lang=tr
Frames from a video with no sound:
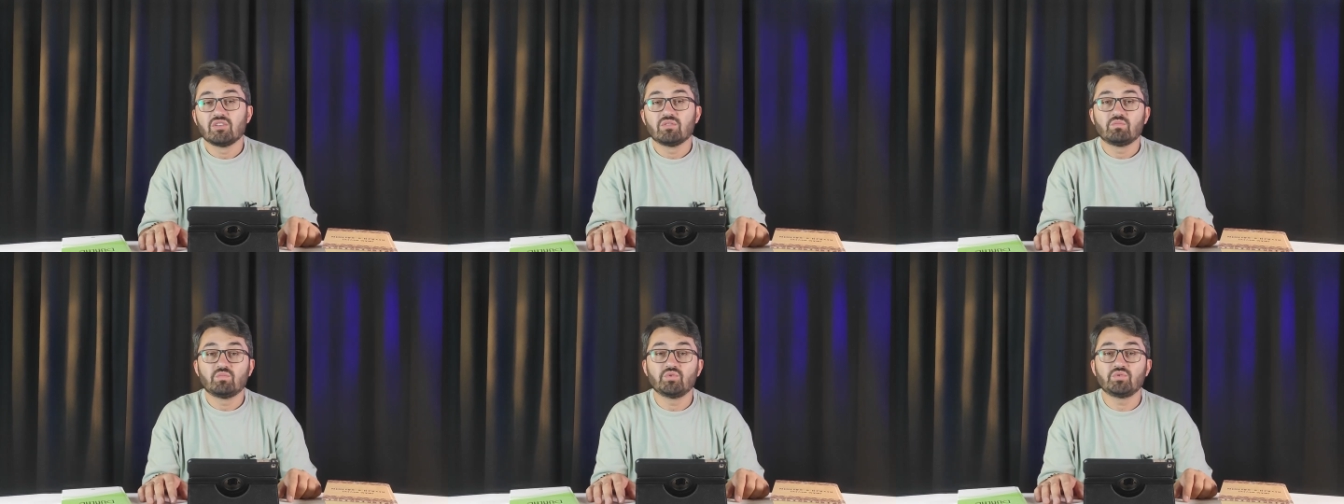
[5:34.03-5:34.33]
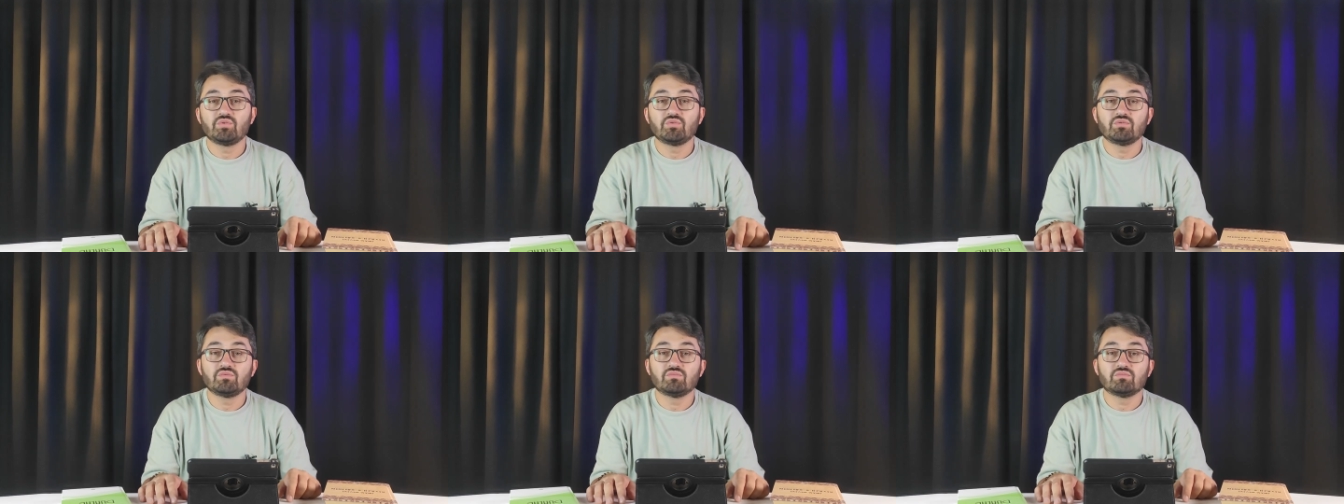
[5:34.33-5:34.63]

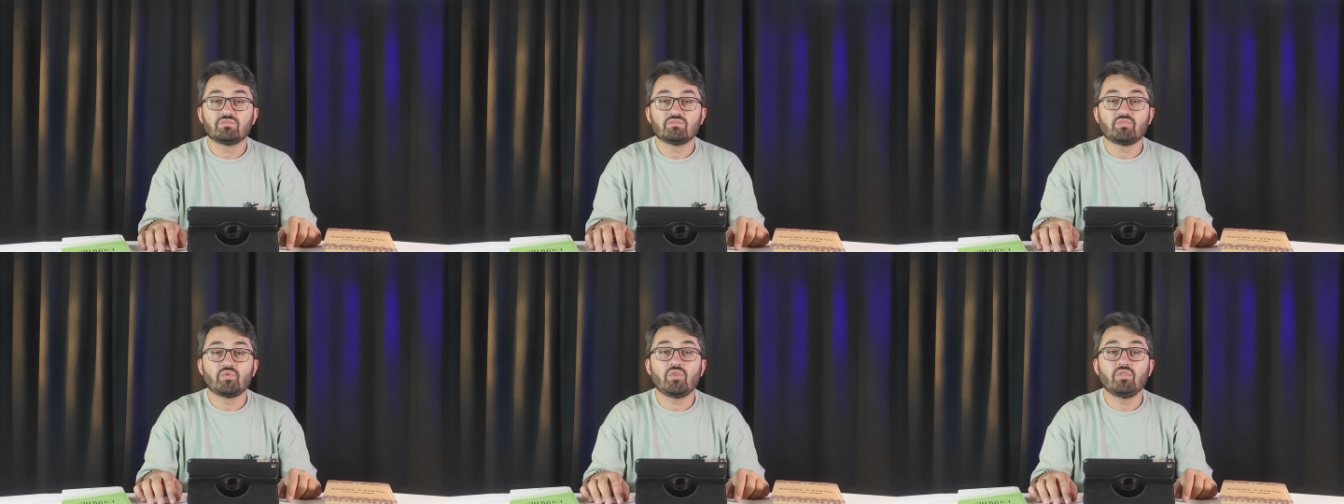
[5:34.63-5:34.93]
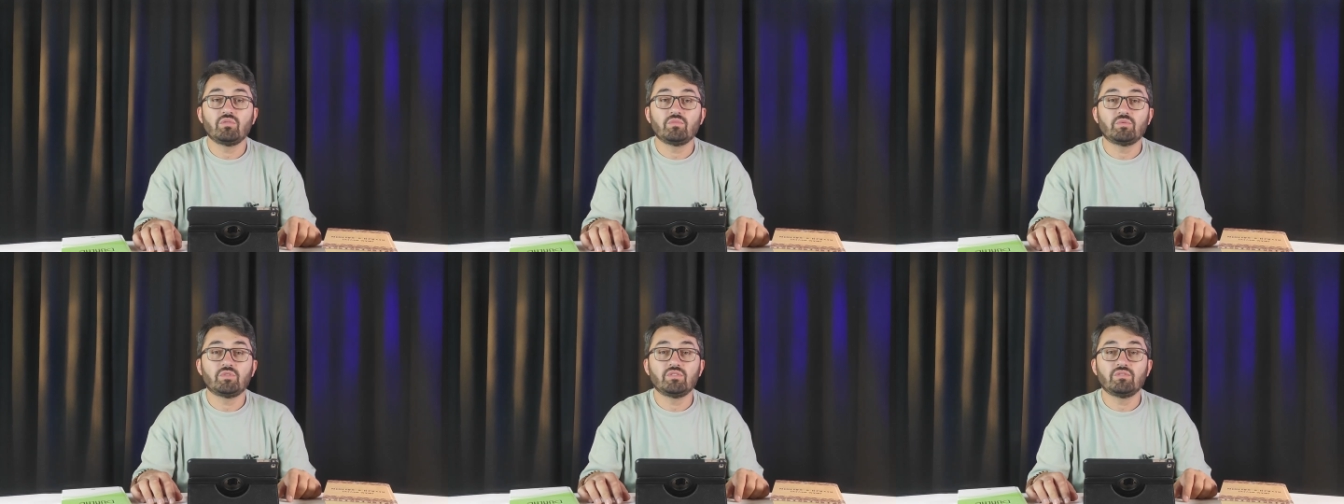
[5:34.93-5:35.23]
Bugün
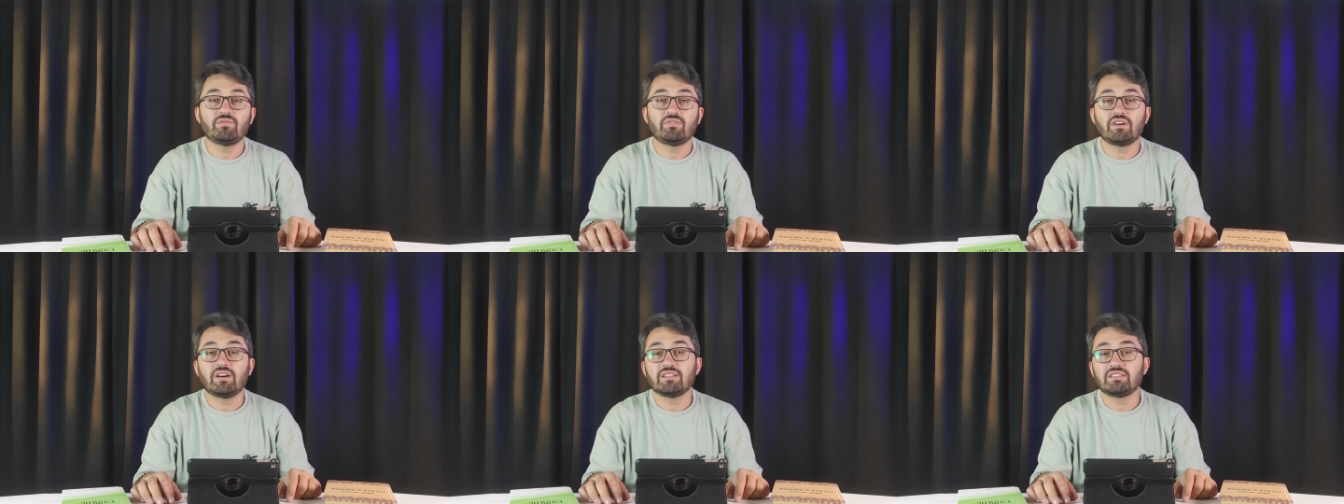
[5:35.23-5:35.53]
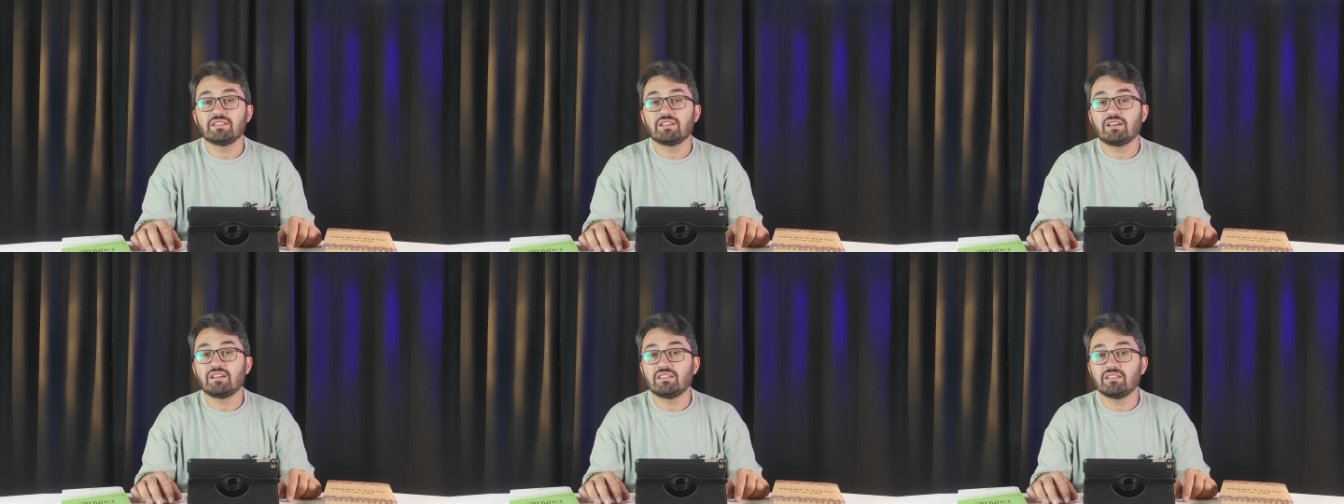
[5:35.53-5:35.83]
bol bol
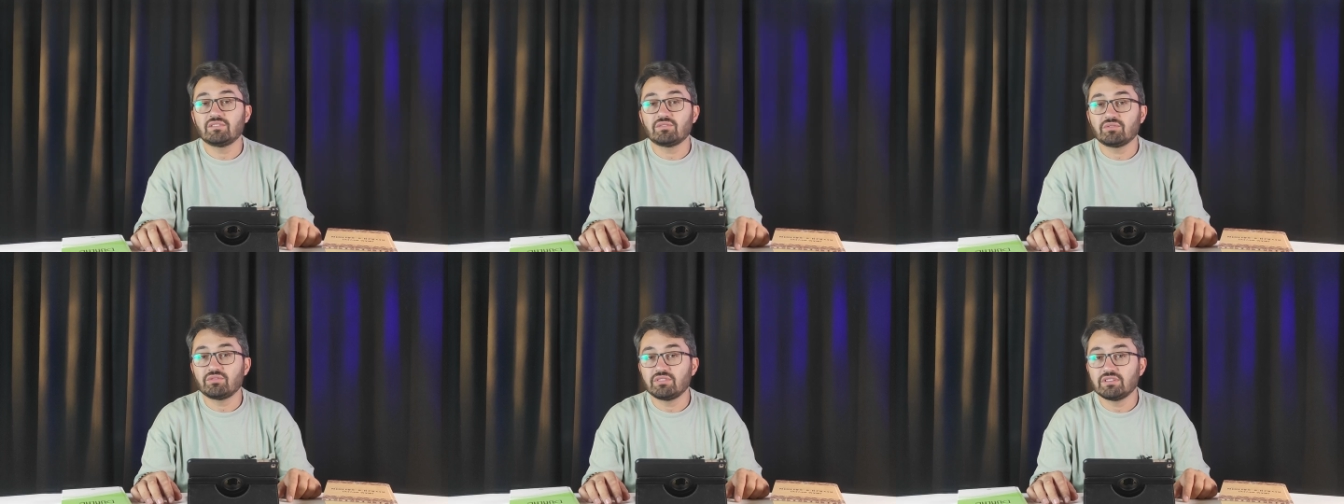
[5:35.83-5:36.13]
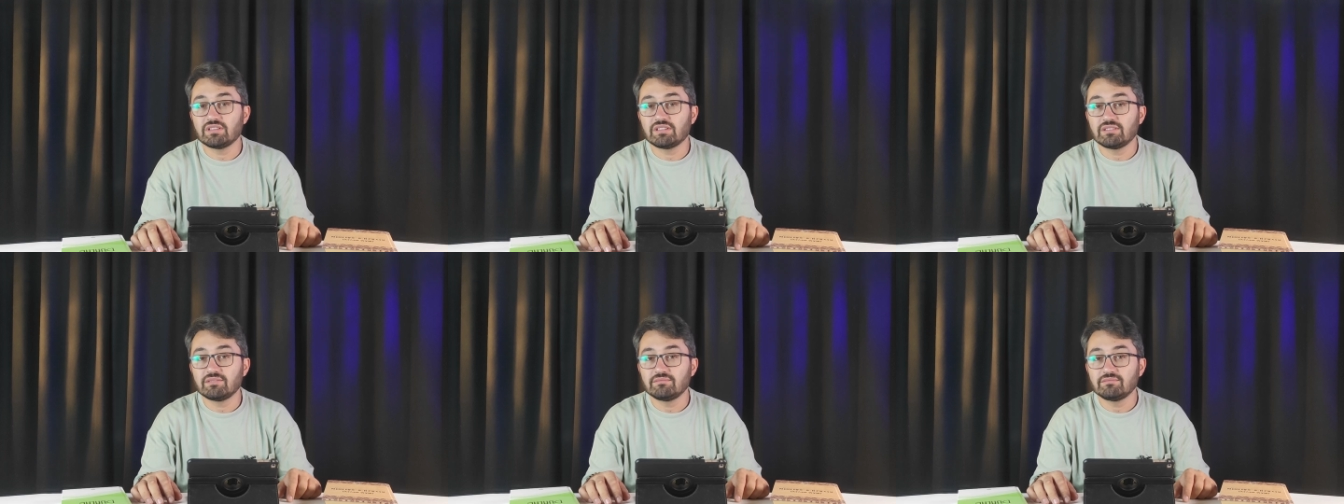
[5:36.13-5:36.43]
fatihalar
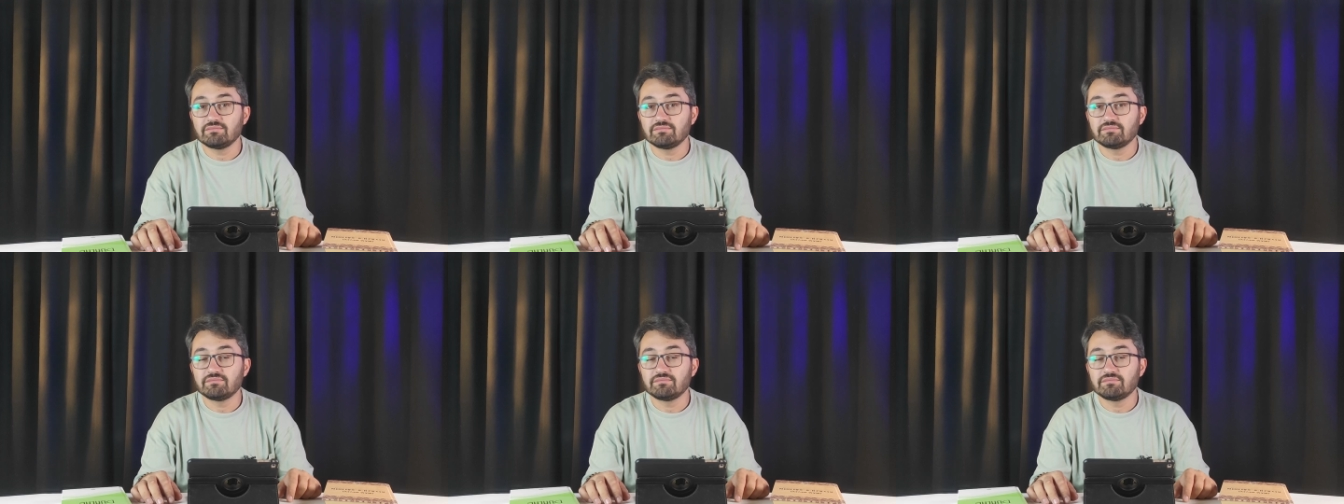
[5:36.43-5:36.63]
okuyalım.